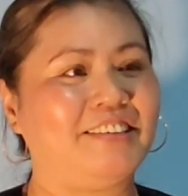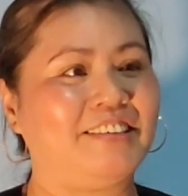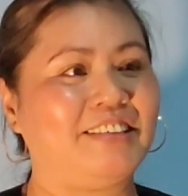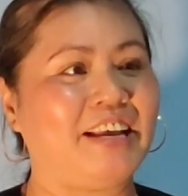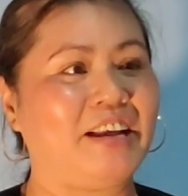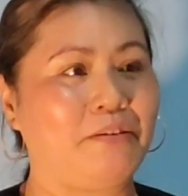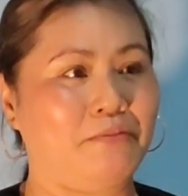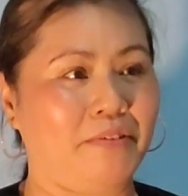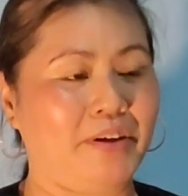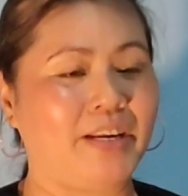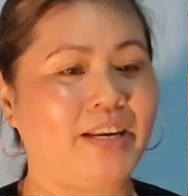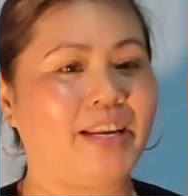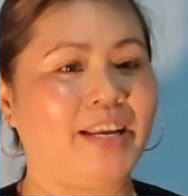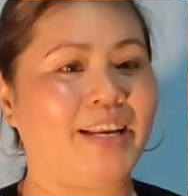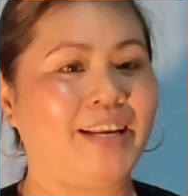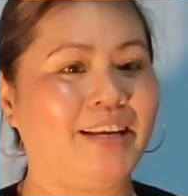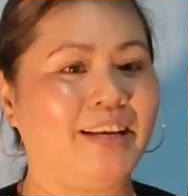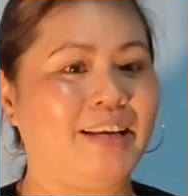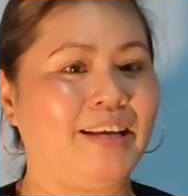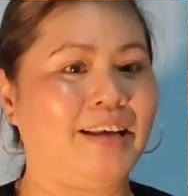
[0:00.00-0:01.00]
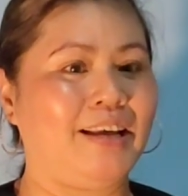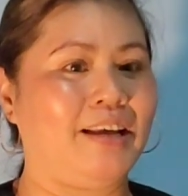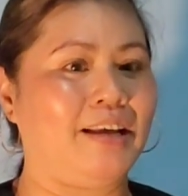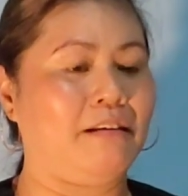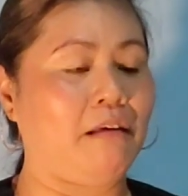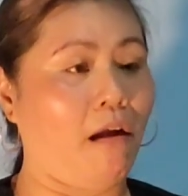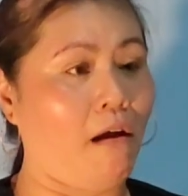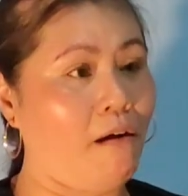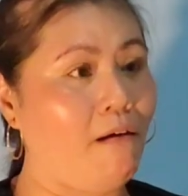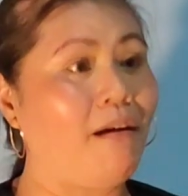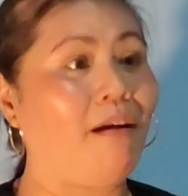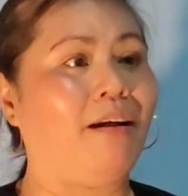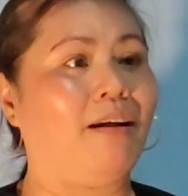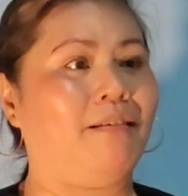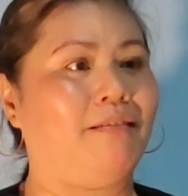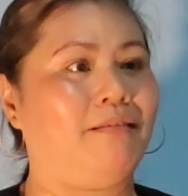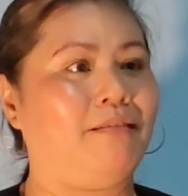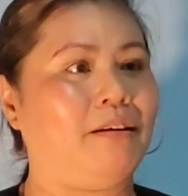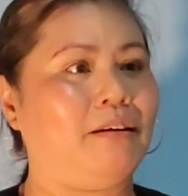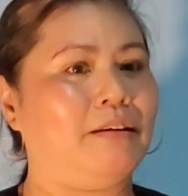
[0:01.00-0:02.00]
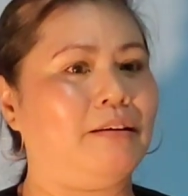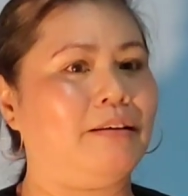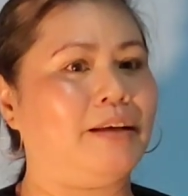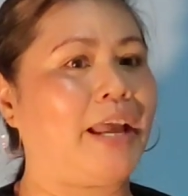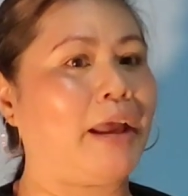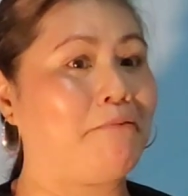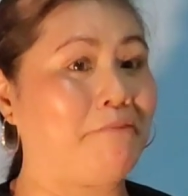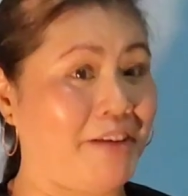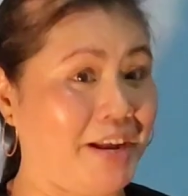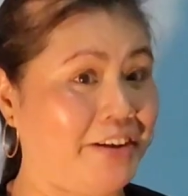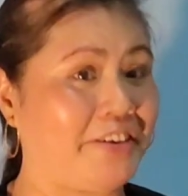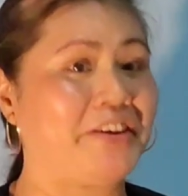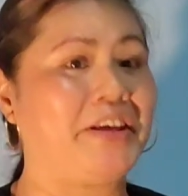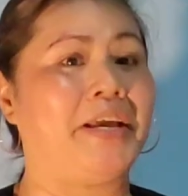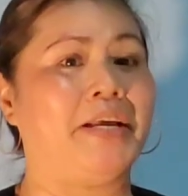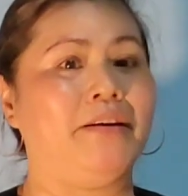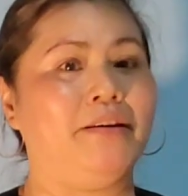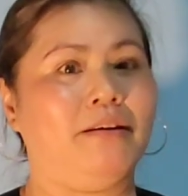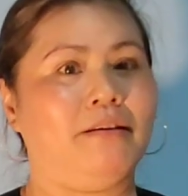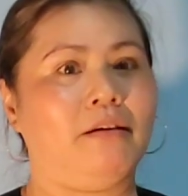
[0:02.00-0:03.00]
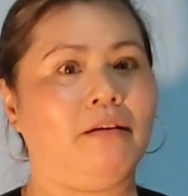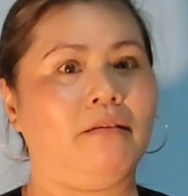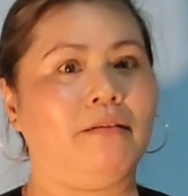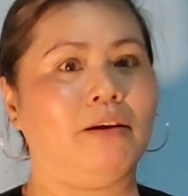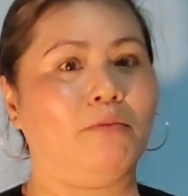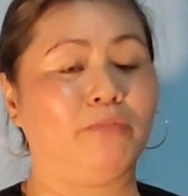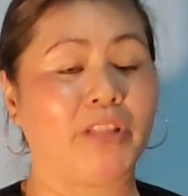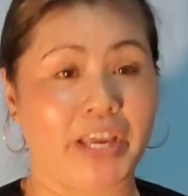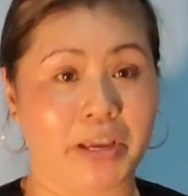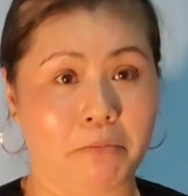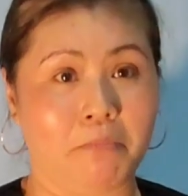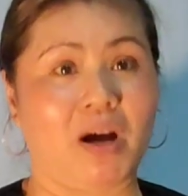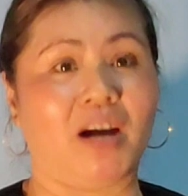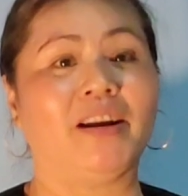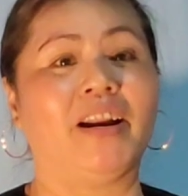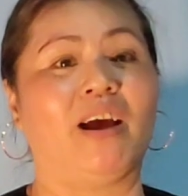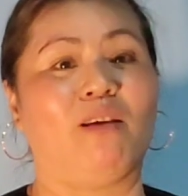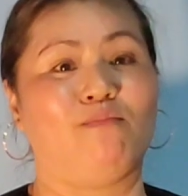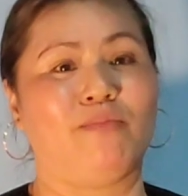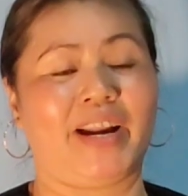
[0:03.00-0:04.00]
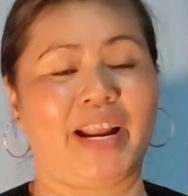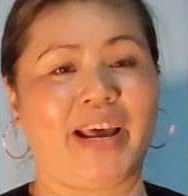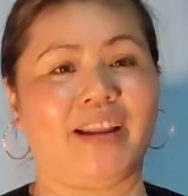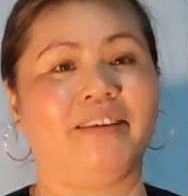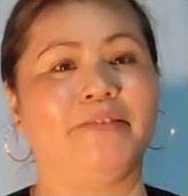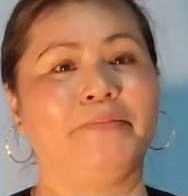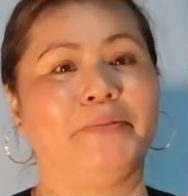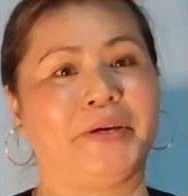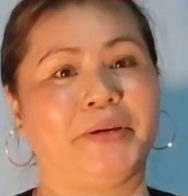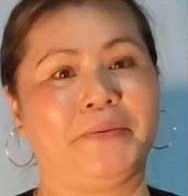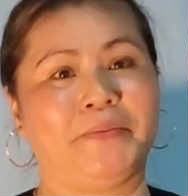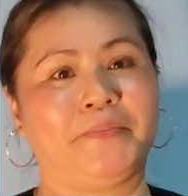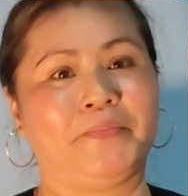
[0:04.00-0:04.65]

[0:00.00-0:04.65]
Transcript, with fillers: Càng phát triển. Càng phát triển nữa đó, công ty mở rộng ra nữa mà.